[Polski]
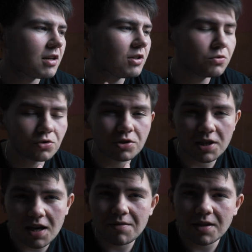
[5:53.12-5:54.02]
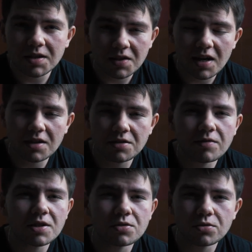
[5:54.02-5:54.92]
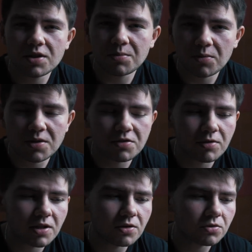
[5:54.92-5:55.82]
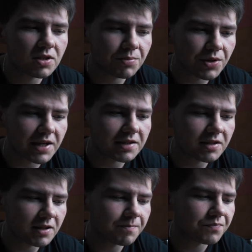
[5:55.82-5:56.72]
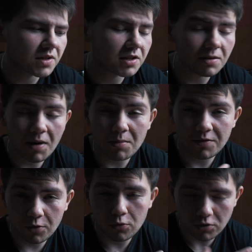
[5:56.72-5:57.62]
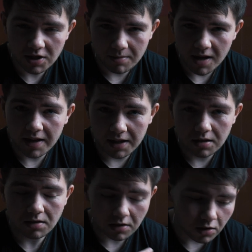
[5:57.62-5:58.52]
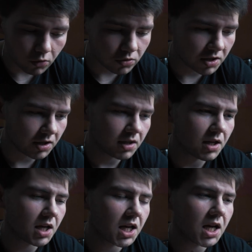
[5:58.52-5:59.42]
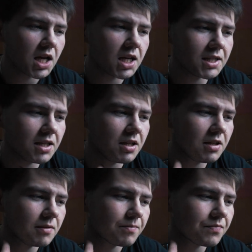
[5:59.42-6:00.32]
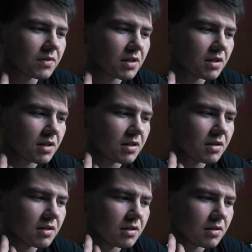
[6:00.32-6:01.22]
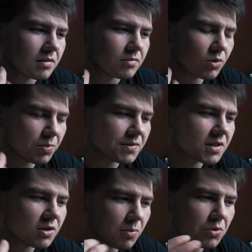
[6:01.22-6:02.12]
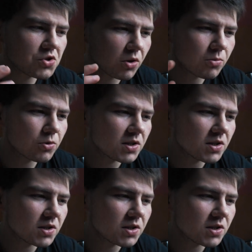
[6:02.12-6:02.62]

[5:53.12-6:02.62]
I dużo ciekawie jest realizować różne pomysły i różne projekty, gdy mamy wokół siebie innych ludzi. I do pewnego poziomu